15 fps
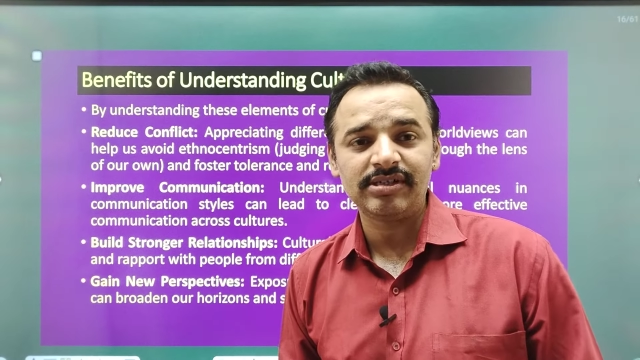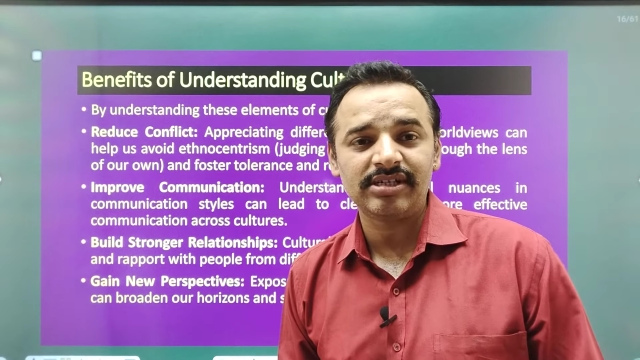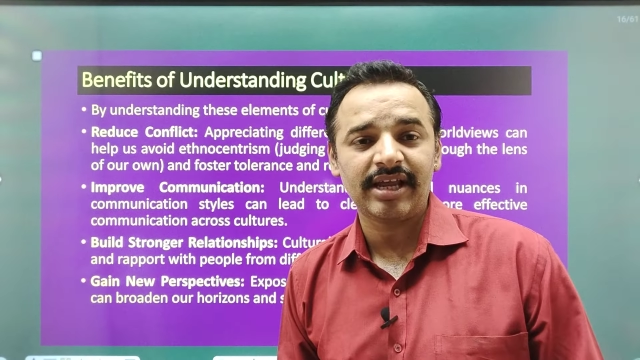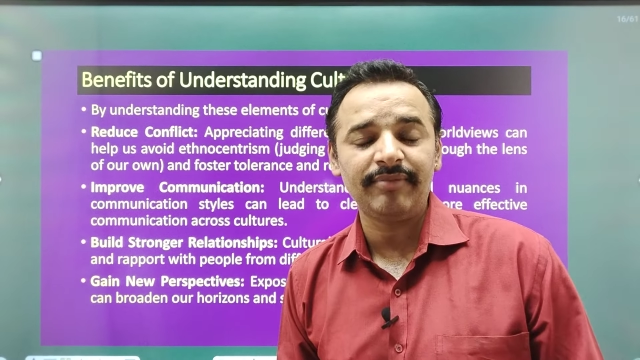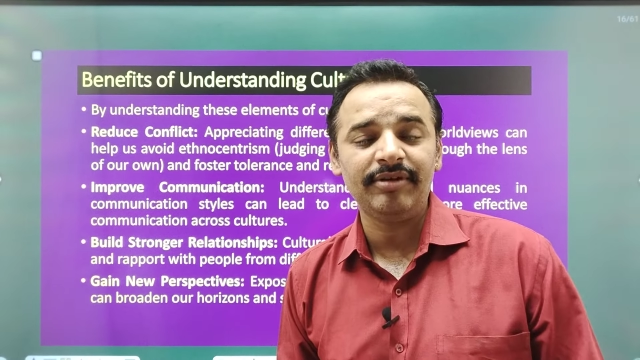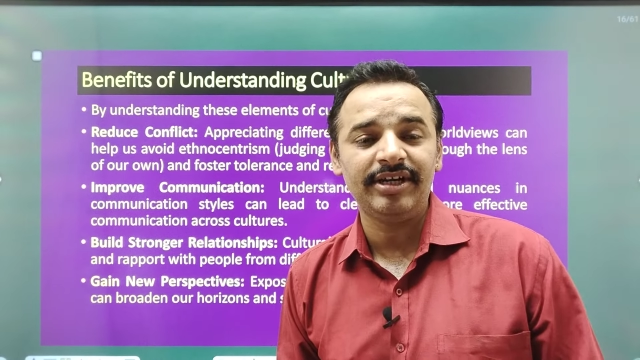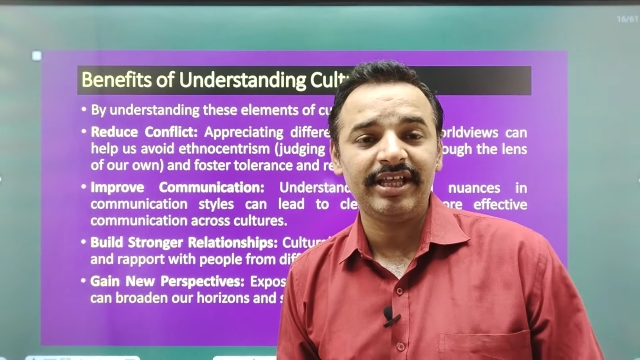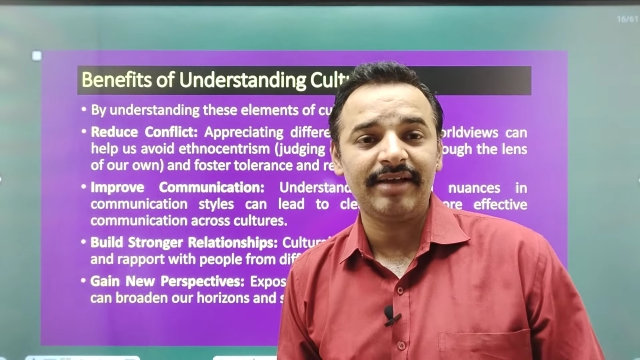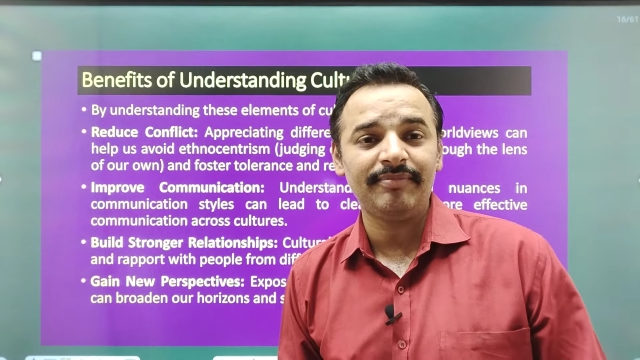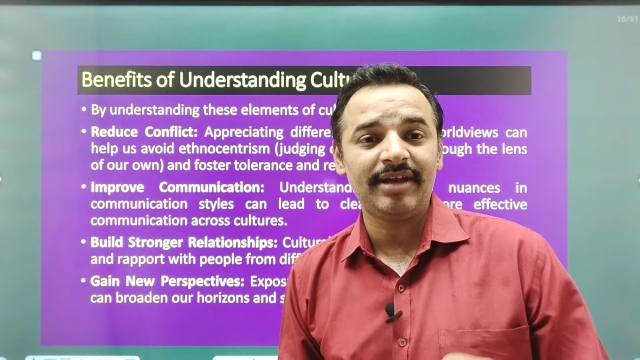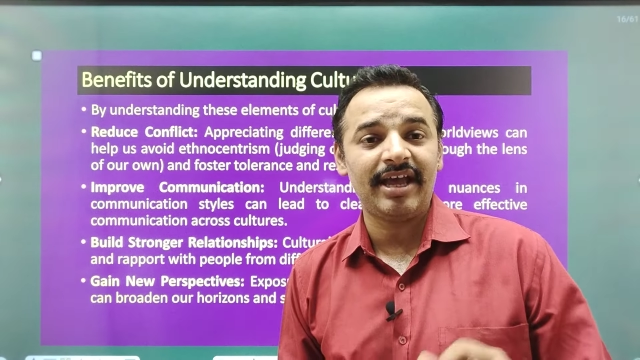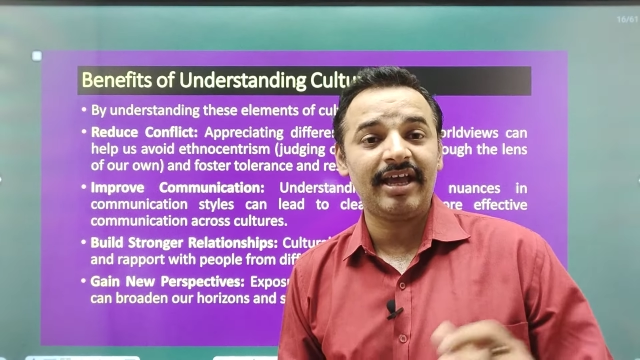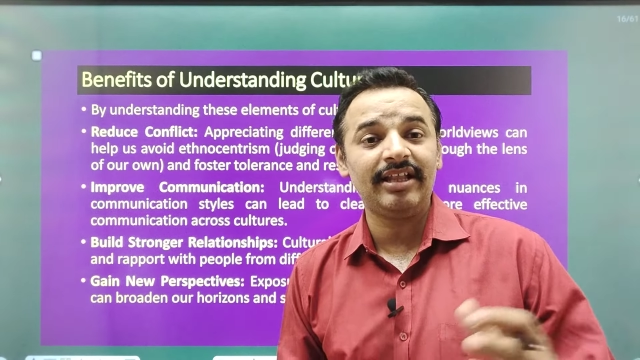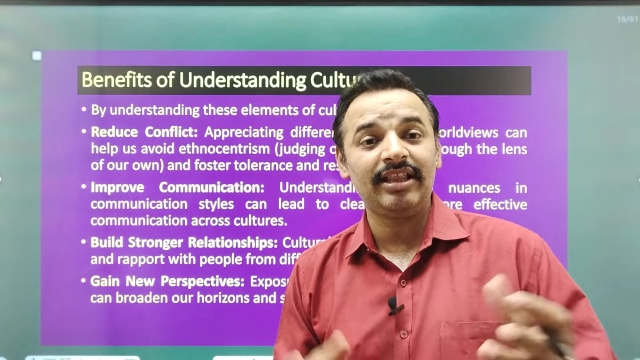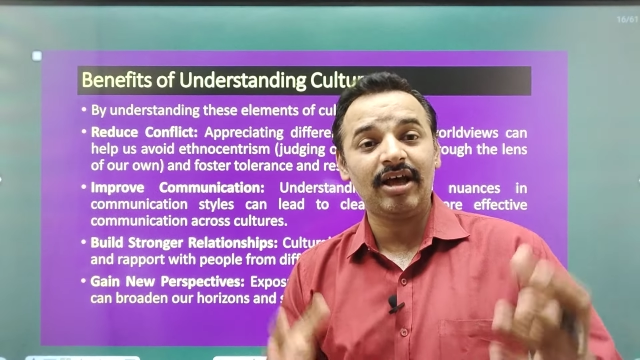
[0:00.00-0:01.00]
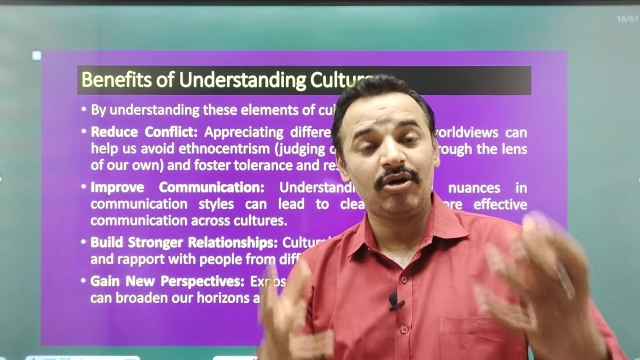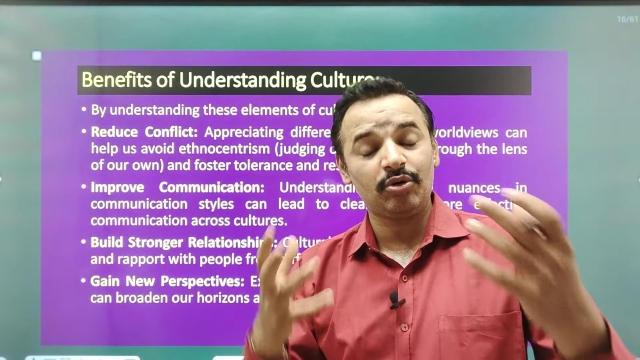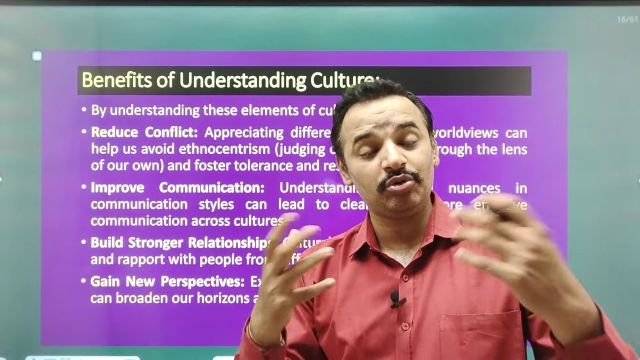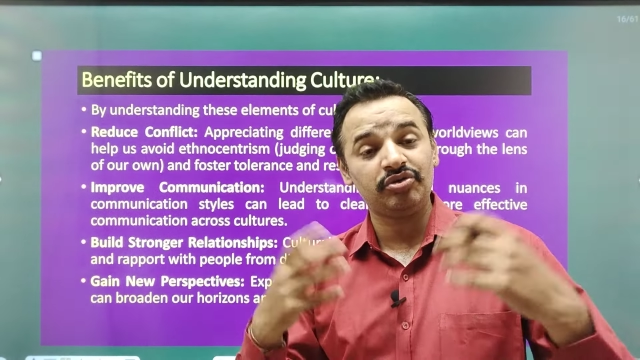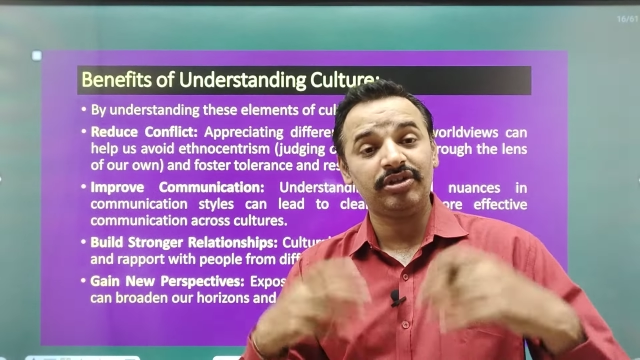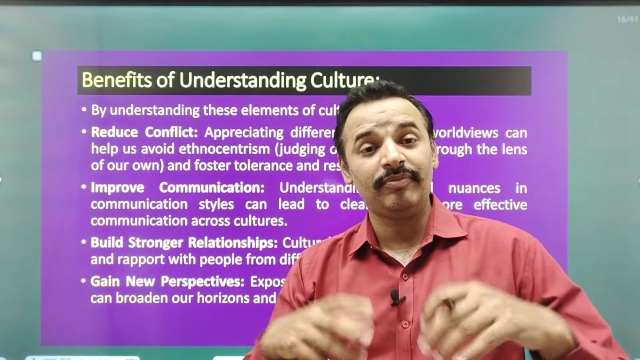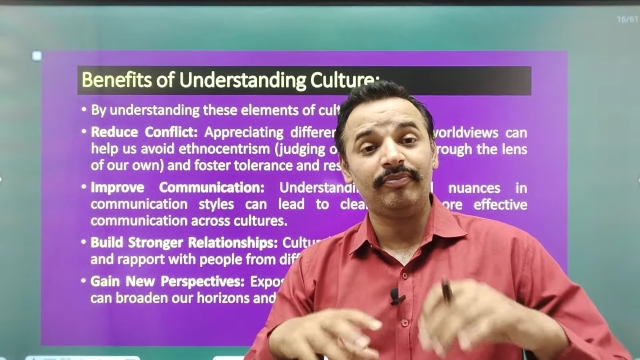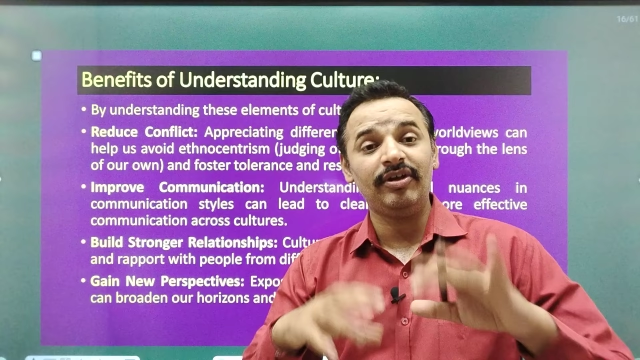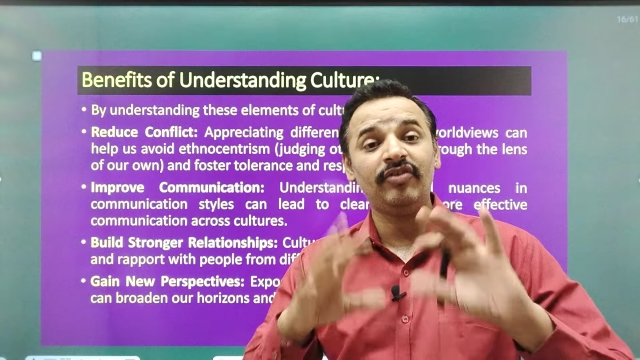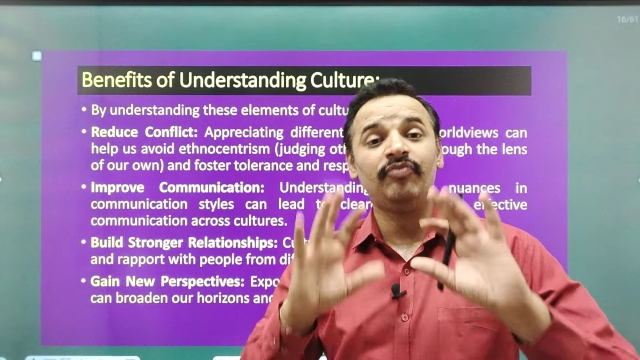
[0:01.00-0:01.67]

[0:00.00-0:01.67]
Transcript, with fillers: फर्स्ट टाइम इंडिया में आया था और उसने